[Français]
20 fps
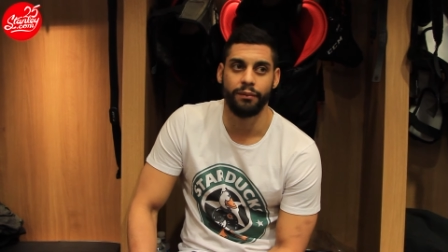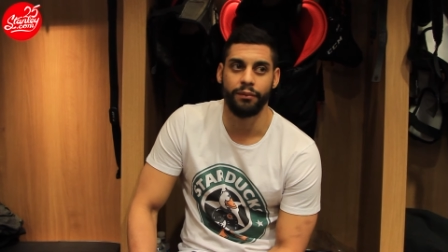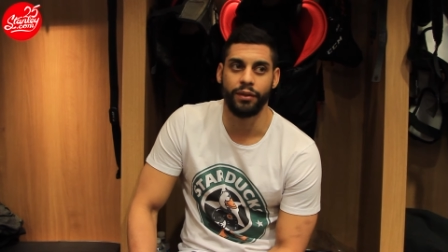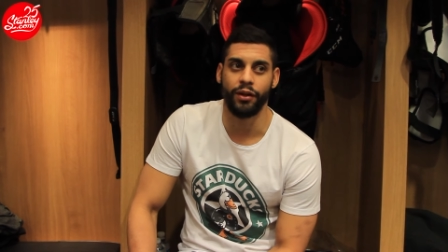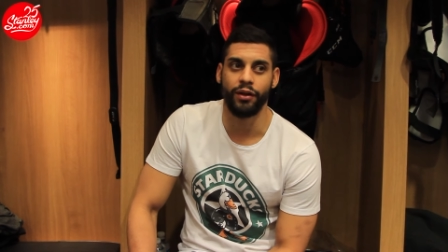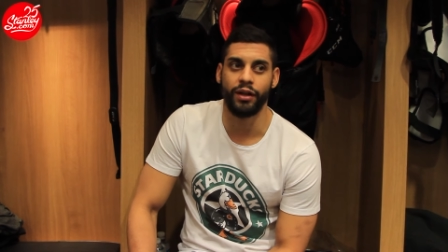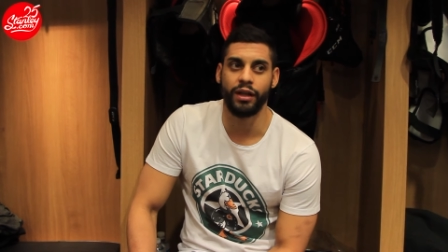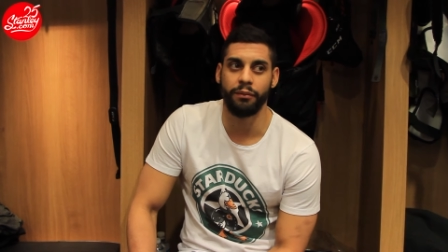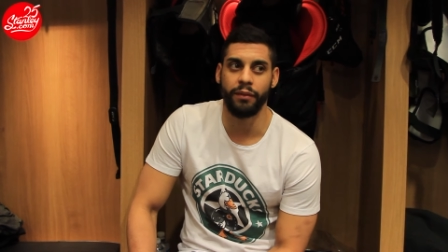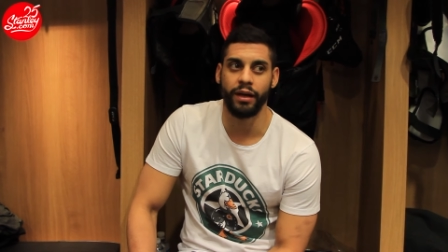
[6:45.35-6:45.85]

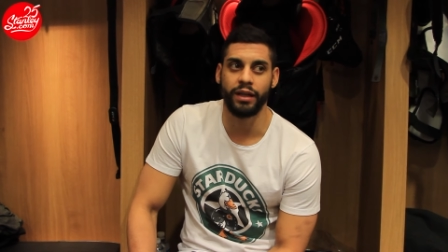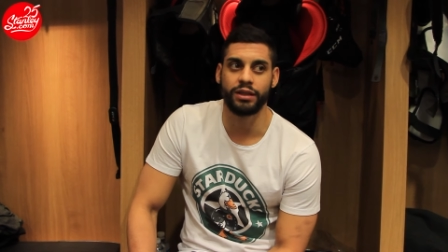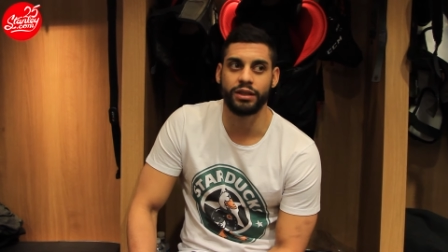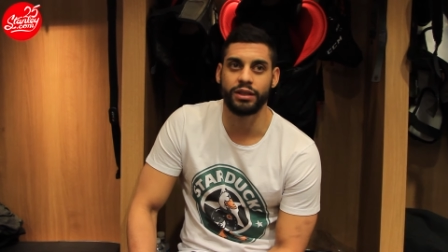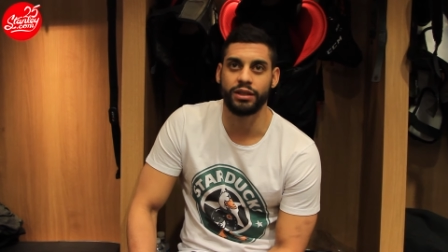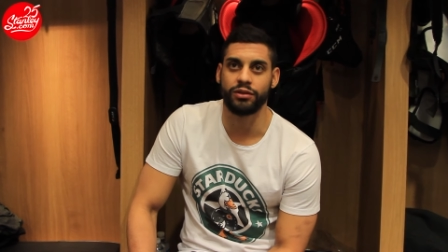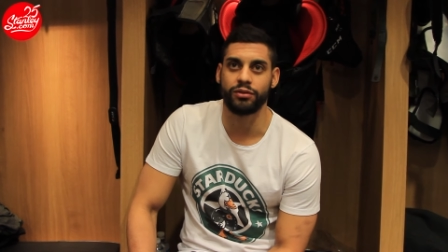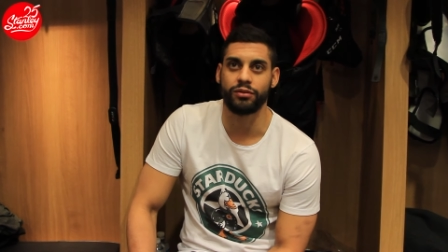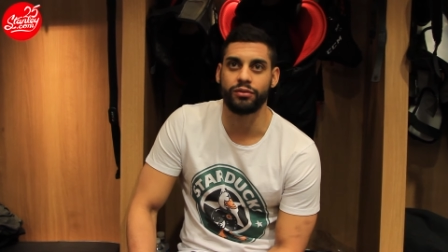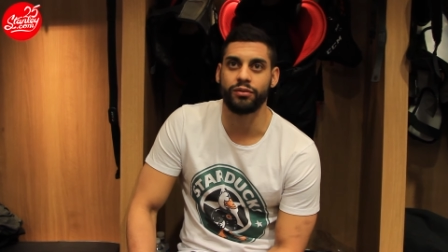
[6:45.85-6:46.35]
pendant les matchs,
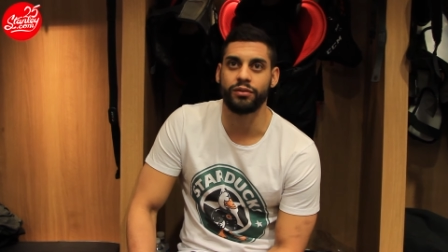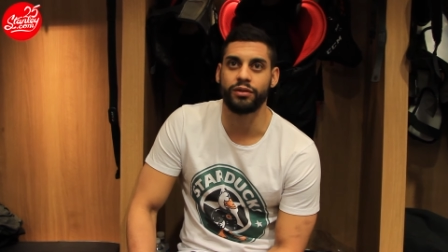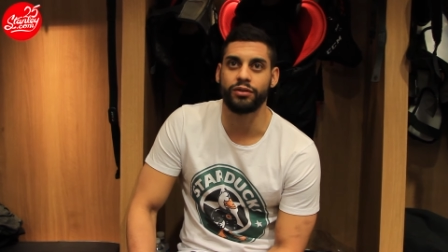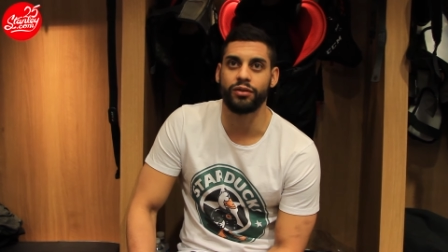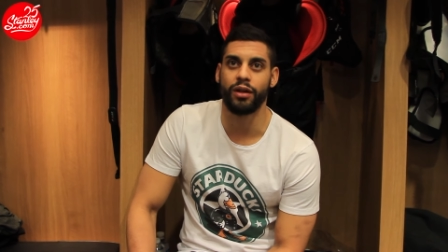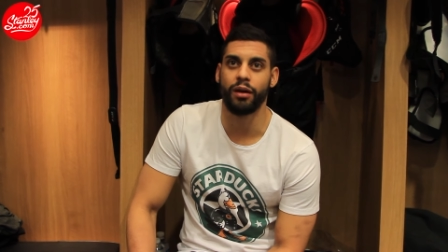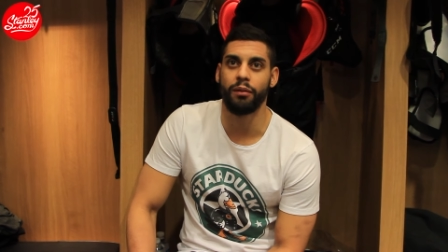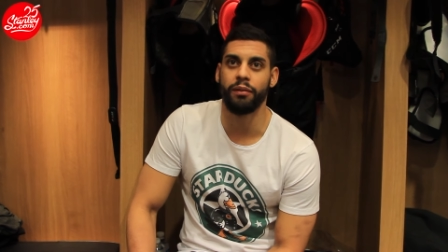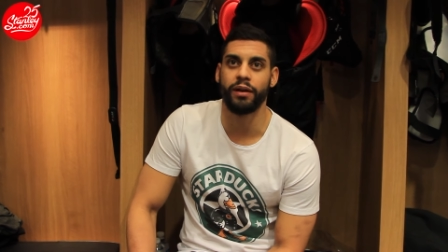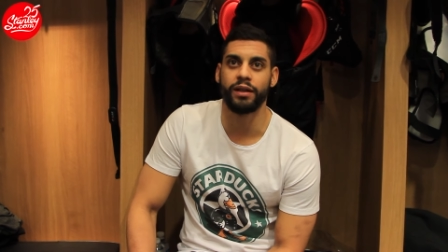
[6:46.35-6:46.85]
ils sont, ils
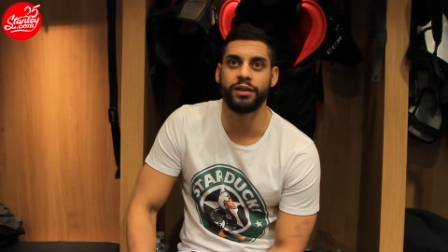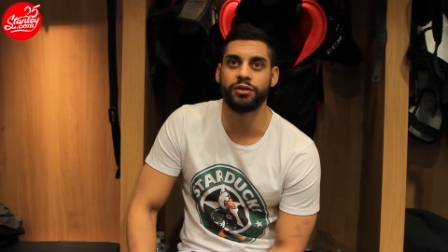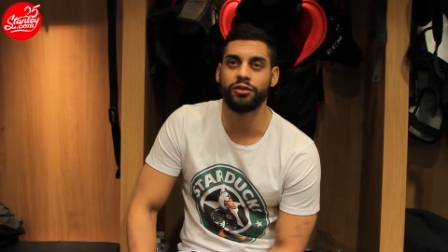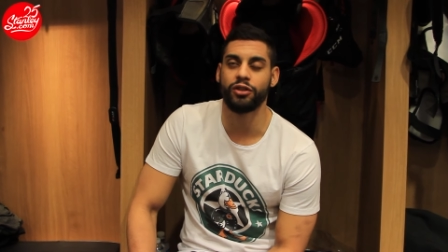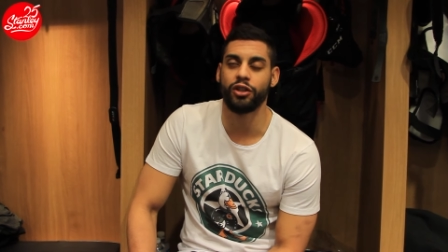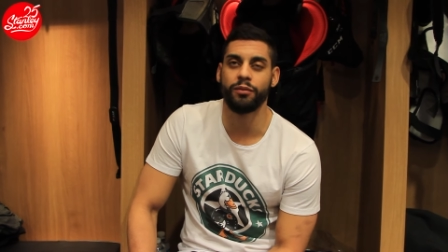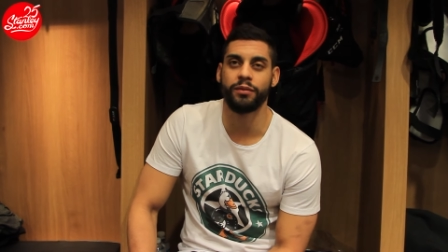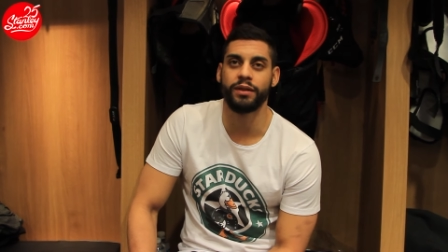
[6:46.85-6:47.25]
sont impressionnants,